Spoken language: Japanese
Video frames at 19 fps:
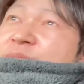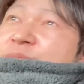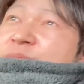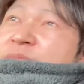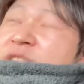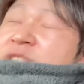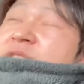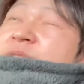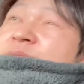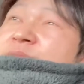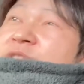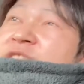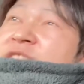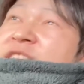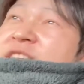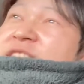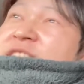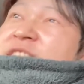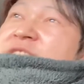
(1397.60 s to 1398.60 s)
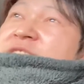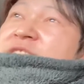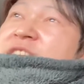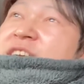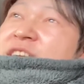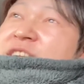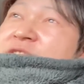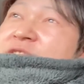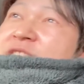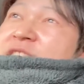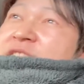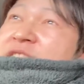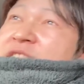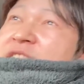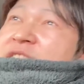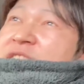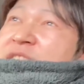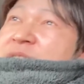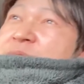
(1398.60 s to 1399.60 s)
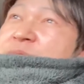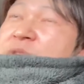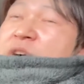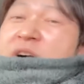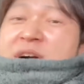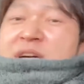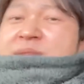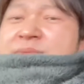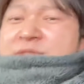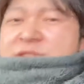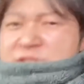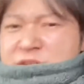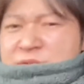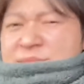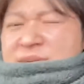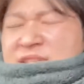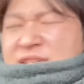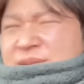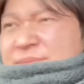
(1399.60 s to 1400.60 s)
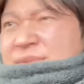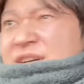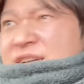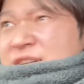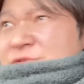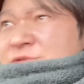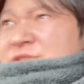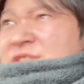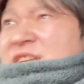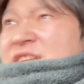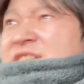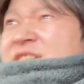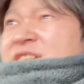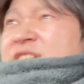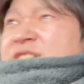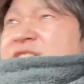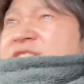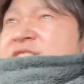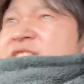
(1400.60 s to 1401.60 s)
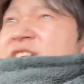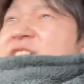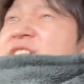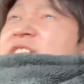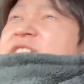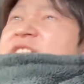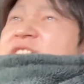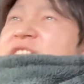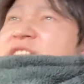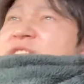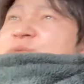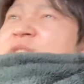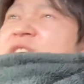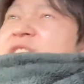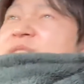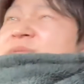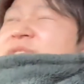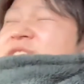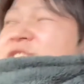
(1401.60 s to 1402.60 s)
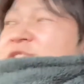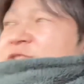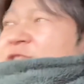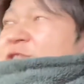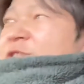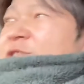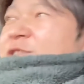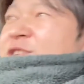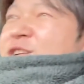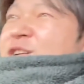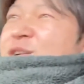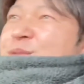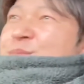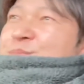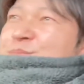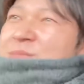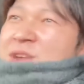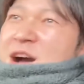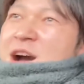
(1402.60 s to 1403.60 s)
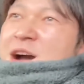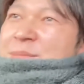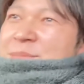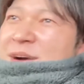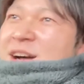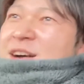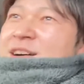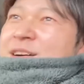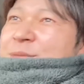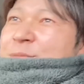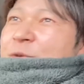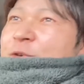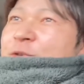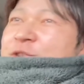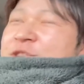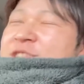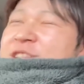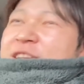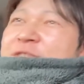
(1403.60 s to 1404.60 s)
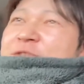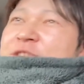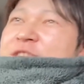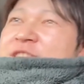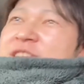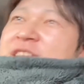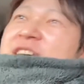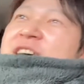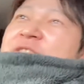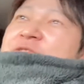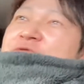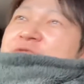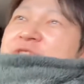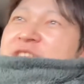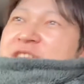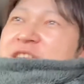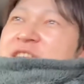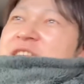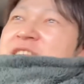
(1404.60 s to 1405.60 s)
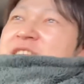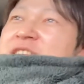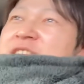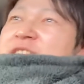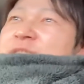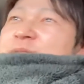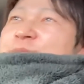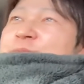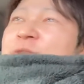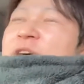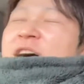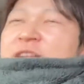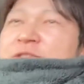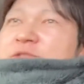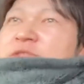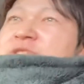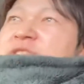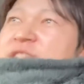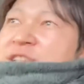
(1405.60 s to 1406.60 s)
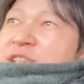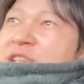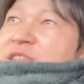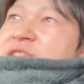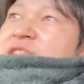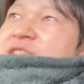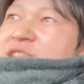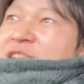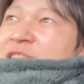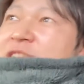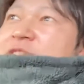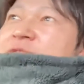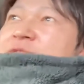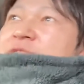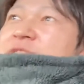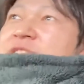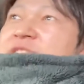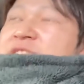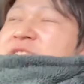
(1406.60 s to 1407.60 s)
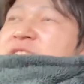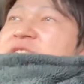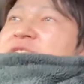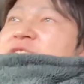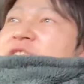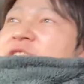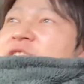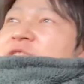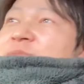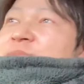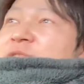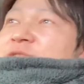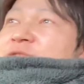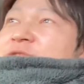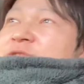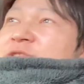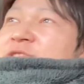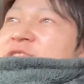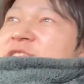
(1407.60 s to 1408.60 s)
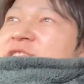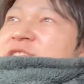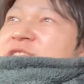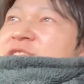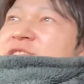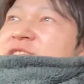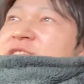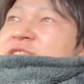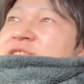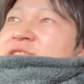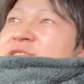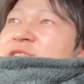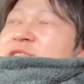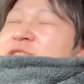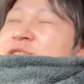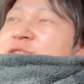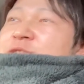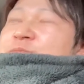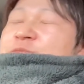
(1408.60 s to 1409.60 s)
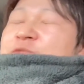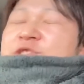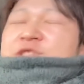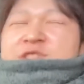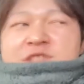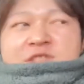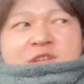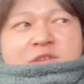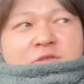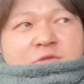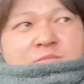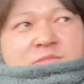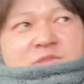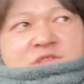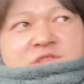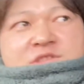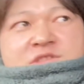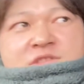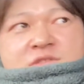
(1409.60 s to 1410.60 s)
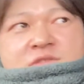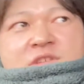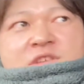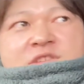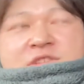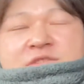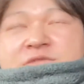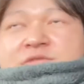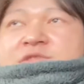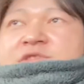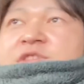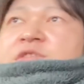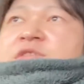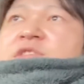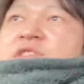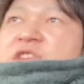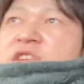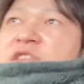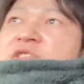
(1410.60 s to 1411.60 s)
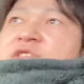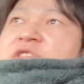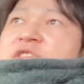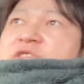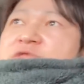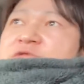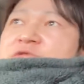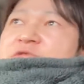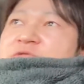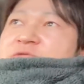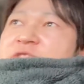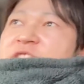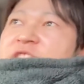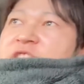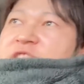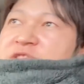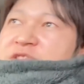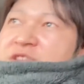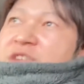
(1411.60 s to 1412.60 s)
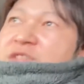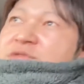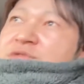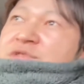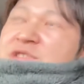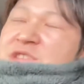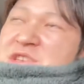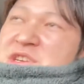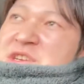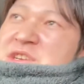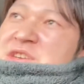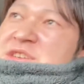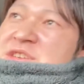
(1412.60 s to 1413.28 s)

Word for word: まあ、先月からとかやったらね、まあ、わかりますよ。まだまあ、不慣れなんでしゃあないかなってわかりますけど、まあまあ、もう来てくれてやるんで、もう半年は全然経ってるんでね。だからまあ、それなりに、もうほんまに1年ぐらい経つんちゃうかな。だからそれぐらいやってやるんで、